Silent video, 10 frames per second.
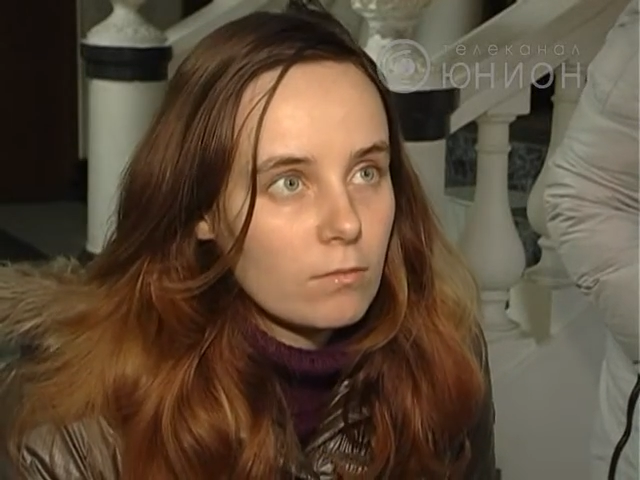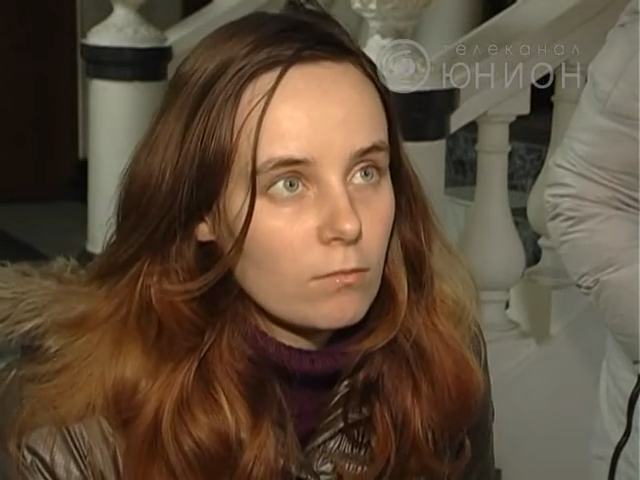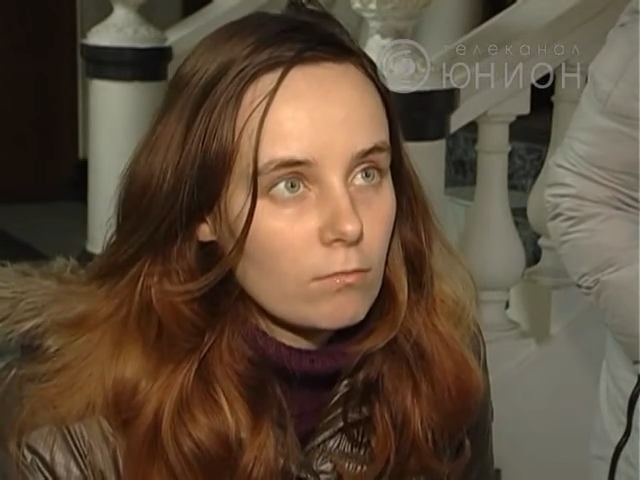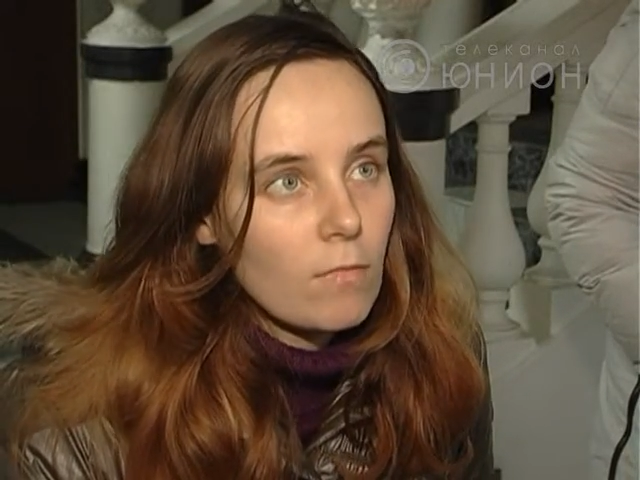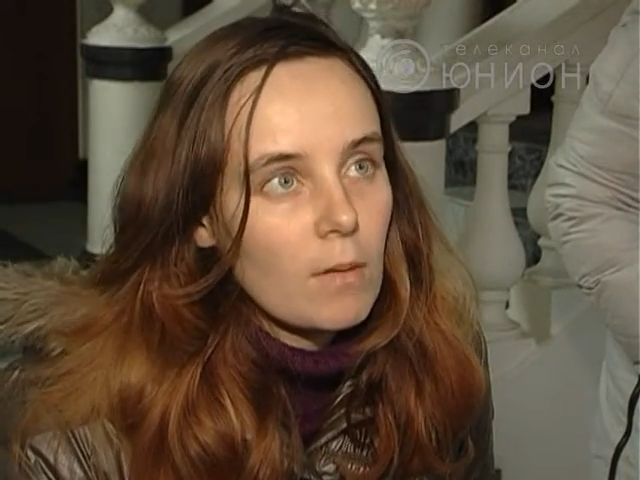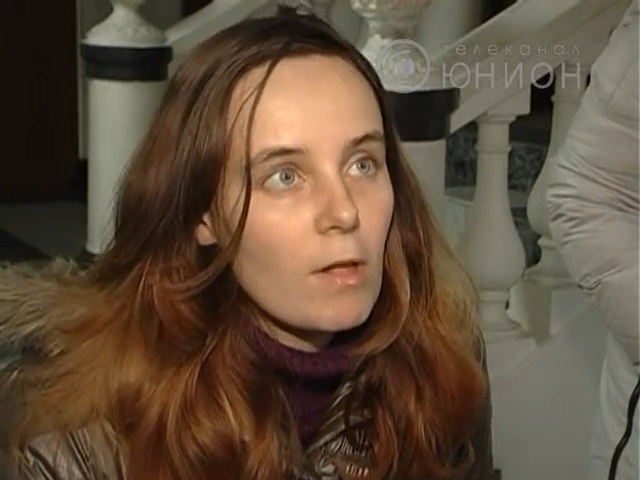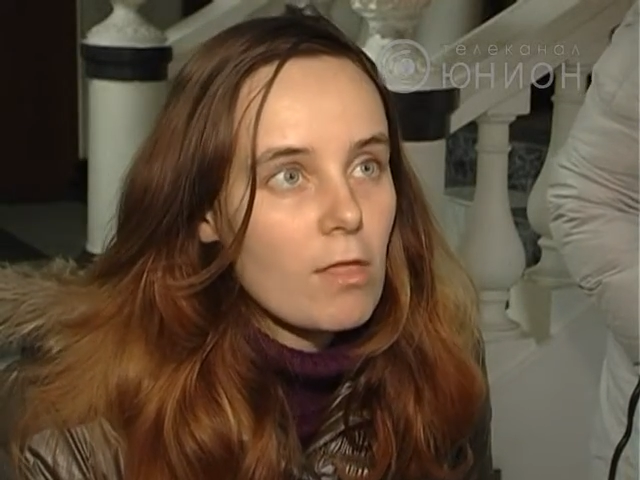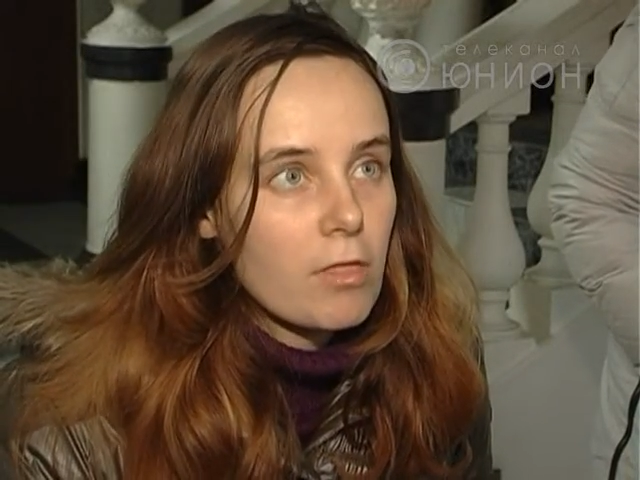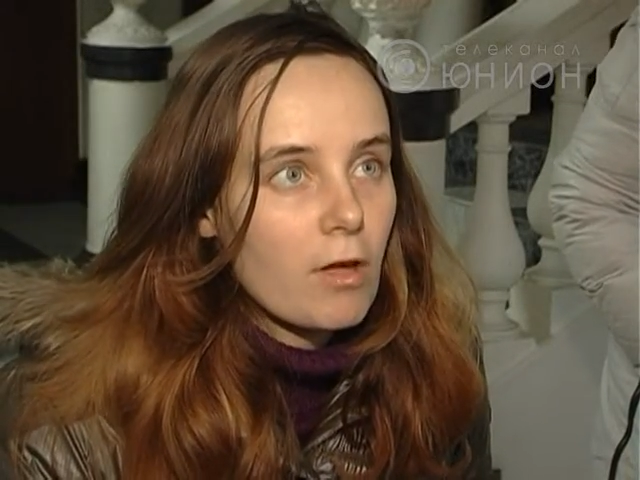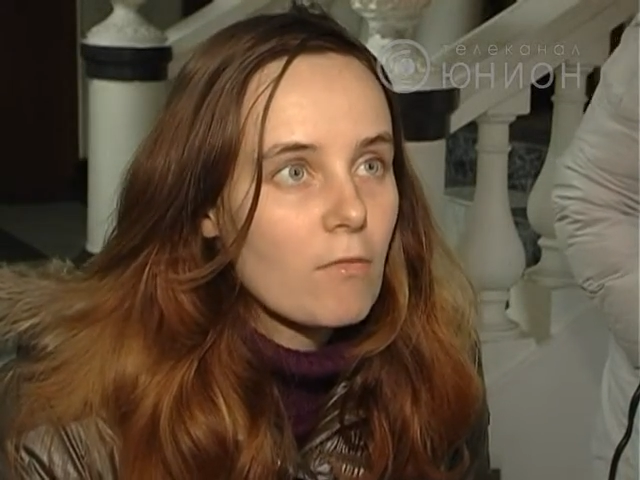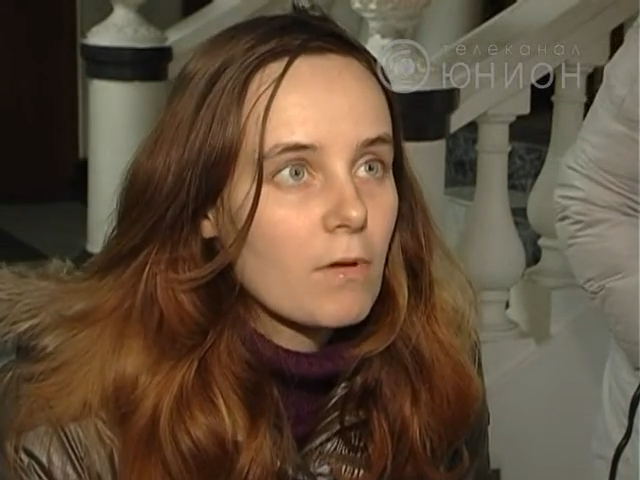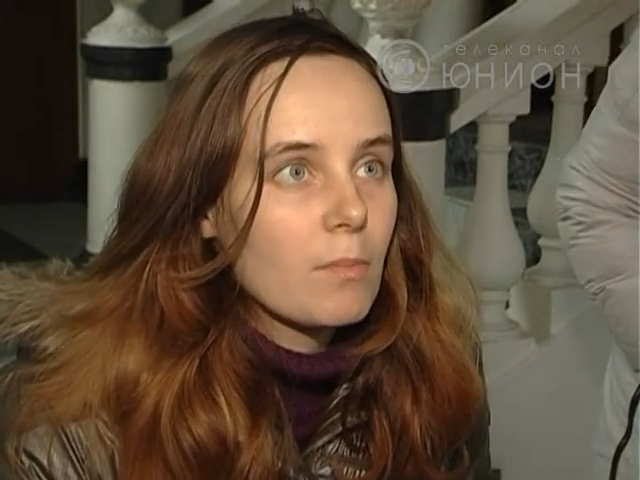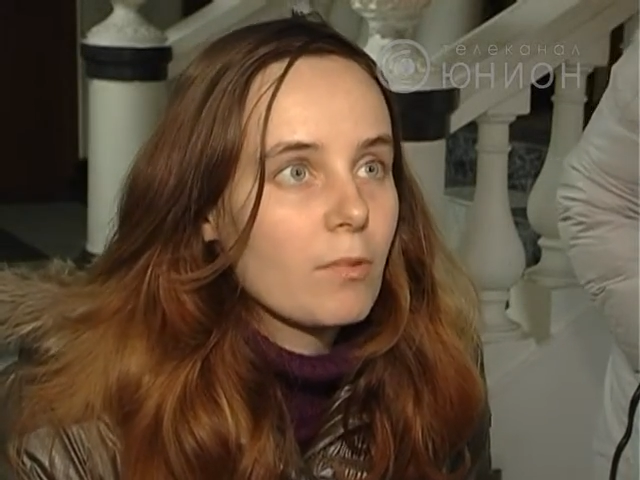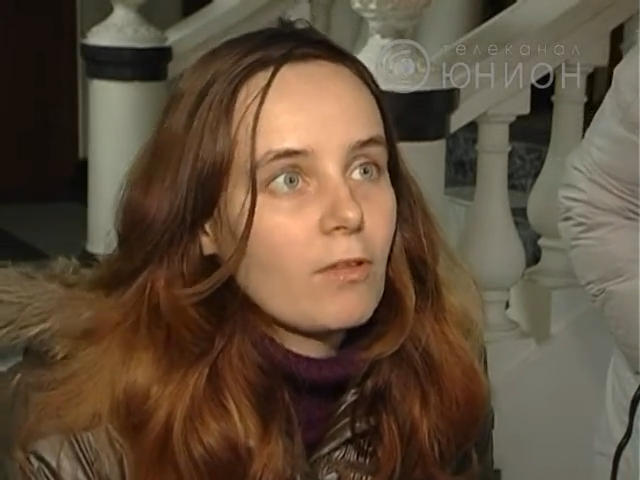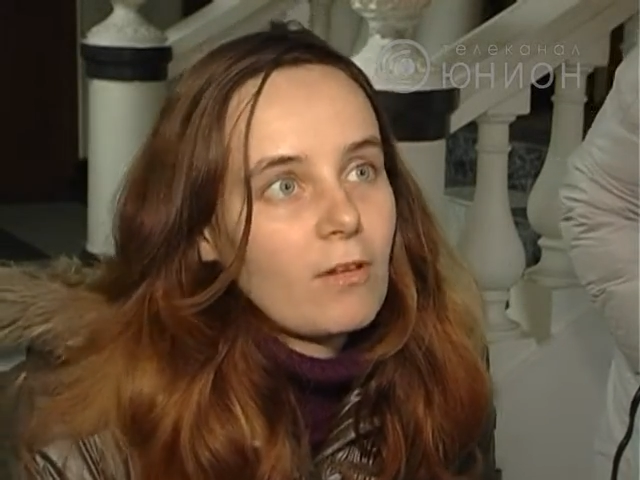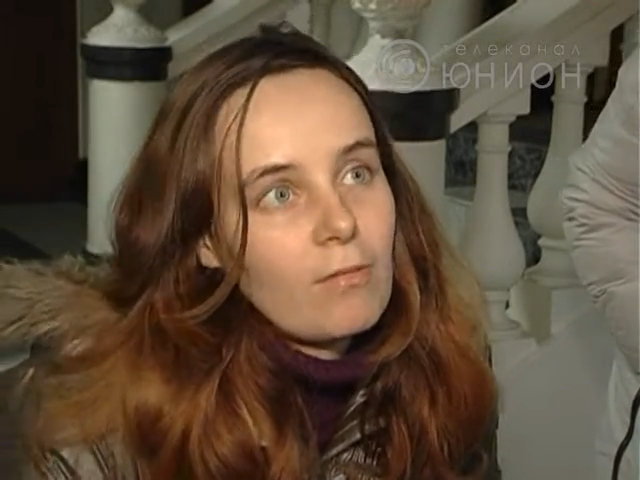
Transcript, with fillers: нормальный, здоровый ребенок.